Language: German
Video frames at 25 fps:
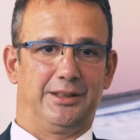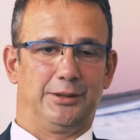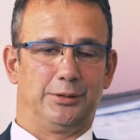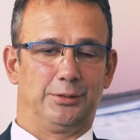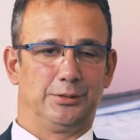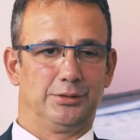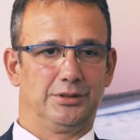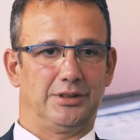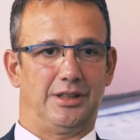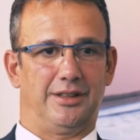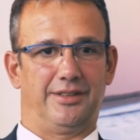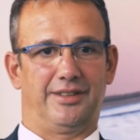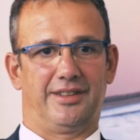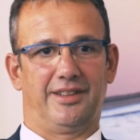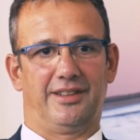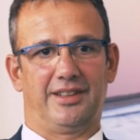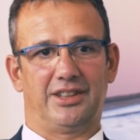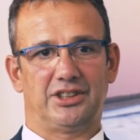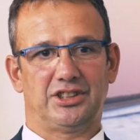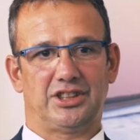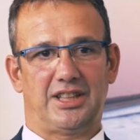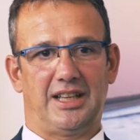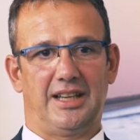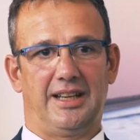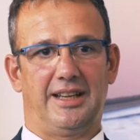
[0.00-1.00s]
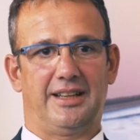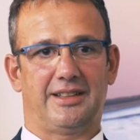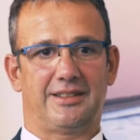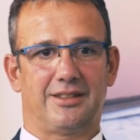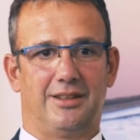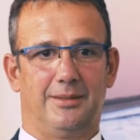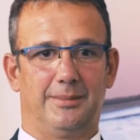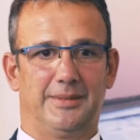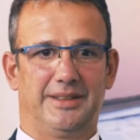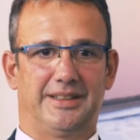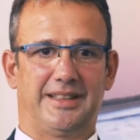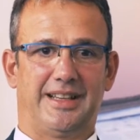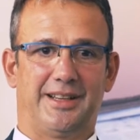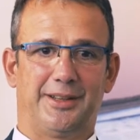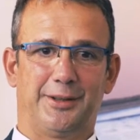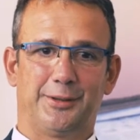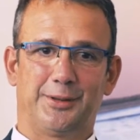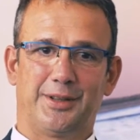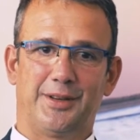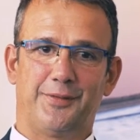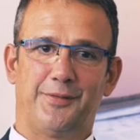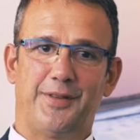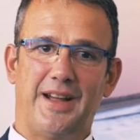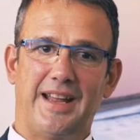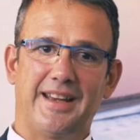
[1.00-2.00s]
Und an dieser Stelle kann man dann
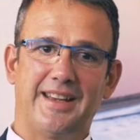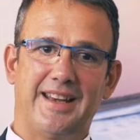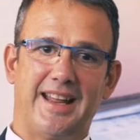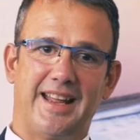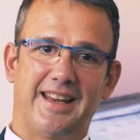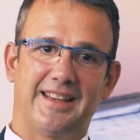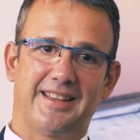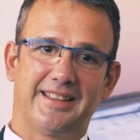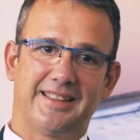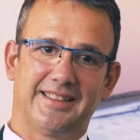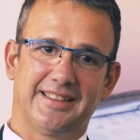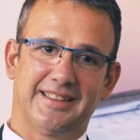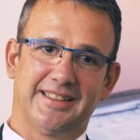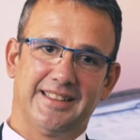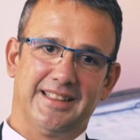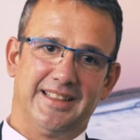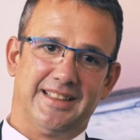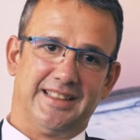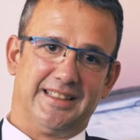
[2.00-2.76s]
noch die Feinheiten